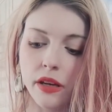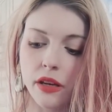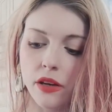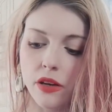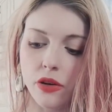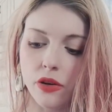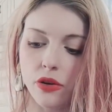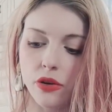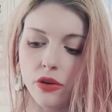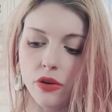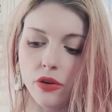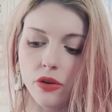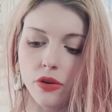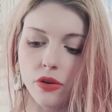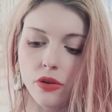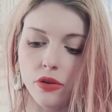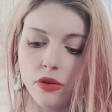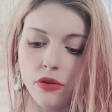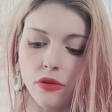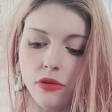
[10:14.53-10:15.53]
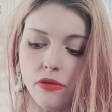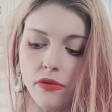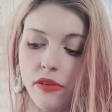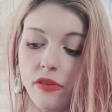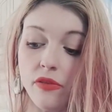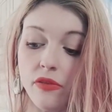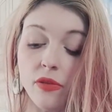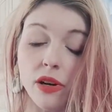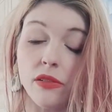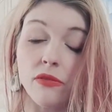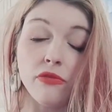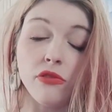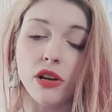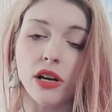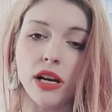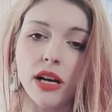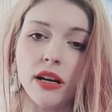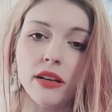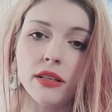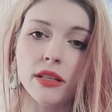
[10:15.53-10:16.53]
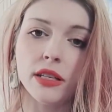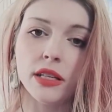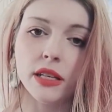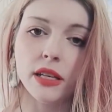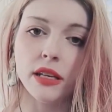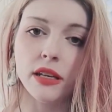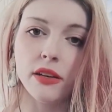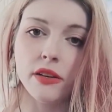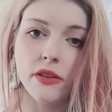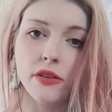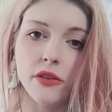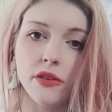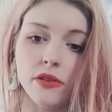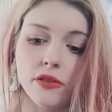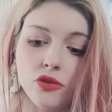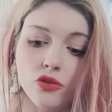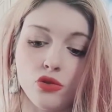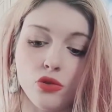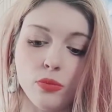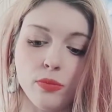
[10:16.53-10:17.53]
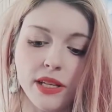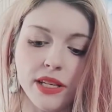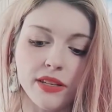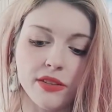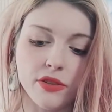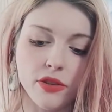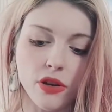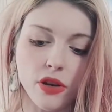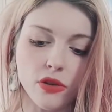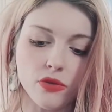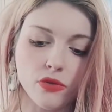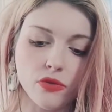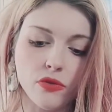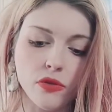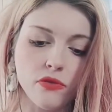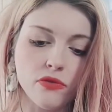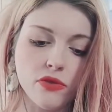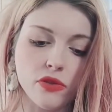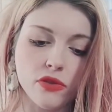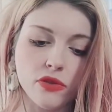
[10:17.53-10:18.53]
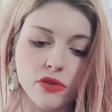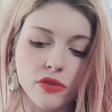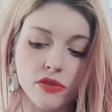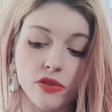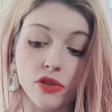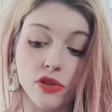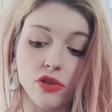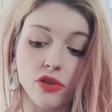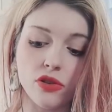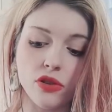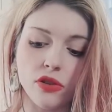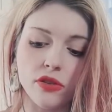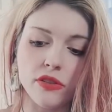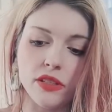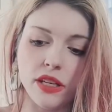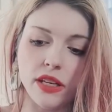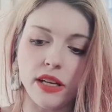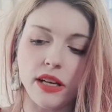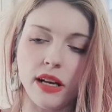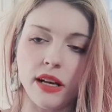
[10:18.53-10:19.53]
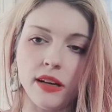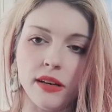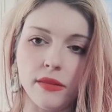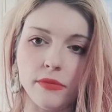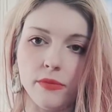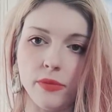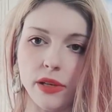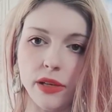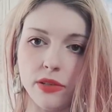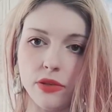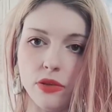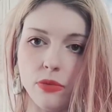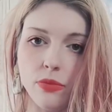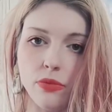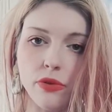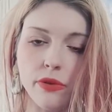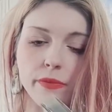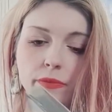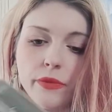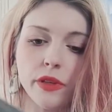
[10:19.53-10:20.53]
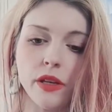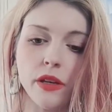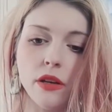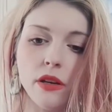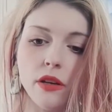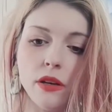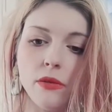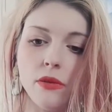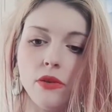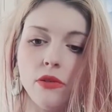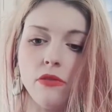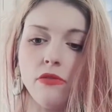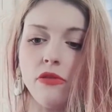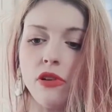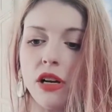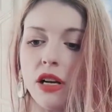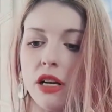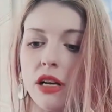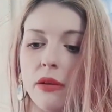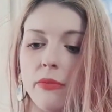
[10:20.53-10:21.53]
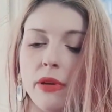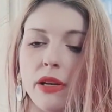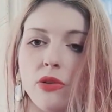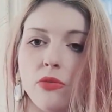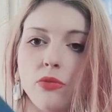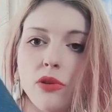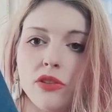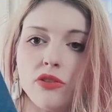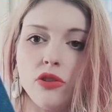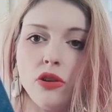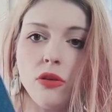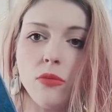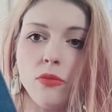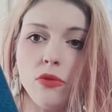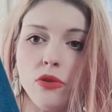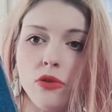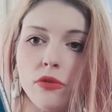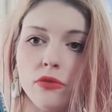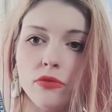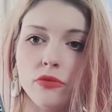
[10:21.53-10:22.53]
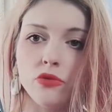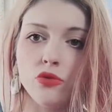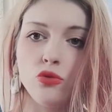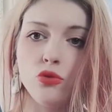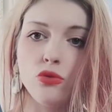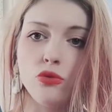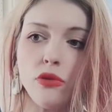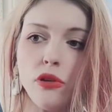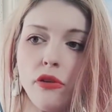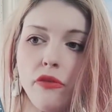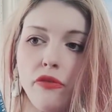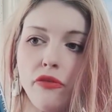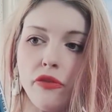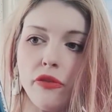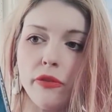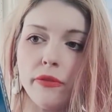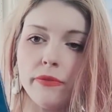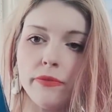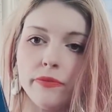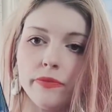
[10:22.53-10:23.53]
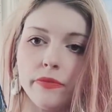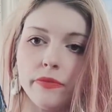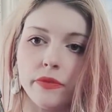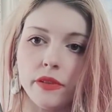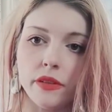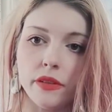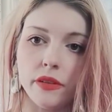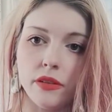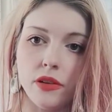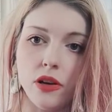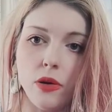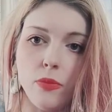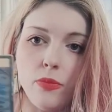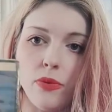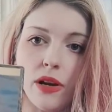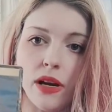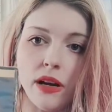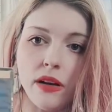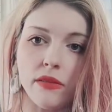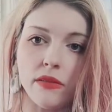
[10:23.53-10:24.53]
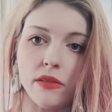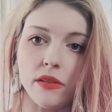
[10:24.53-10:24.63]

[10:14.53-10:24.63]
Enfin voilà. Euh, sous blister, donc je vais vous en, sortir un par exemple. Euh, voilà, la belle au bois dormant, donc tout neuf. Hop là.